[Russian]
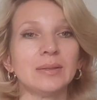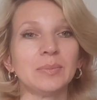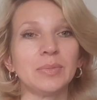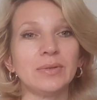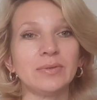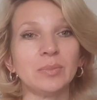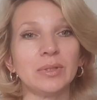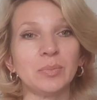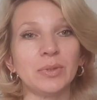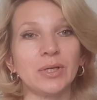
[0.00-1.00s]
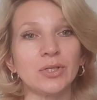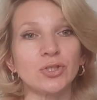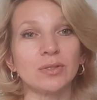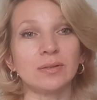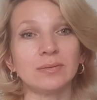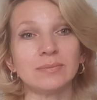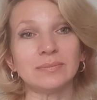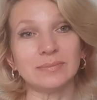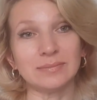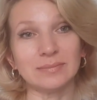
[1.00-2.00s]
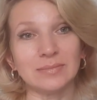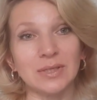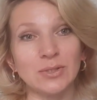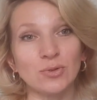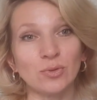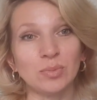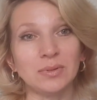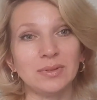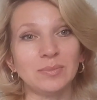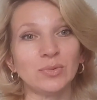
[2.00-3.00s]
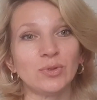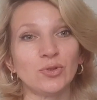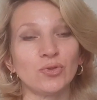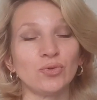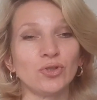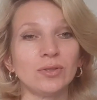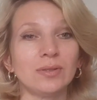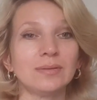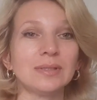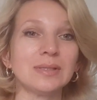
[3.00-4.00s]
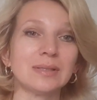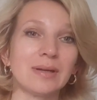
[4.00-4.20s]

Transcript: При выборе пряжи особенно будете учитывать,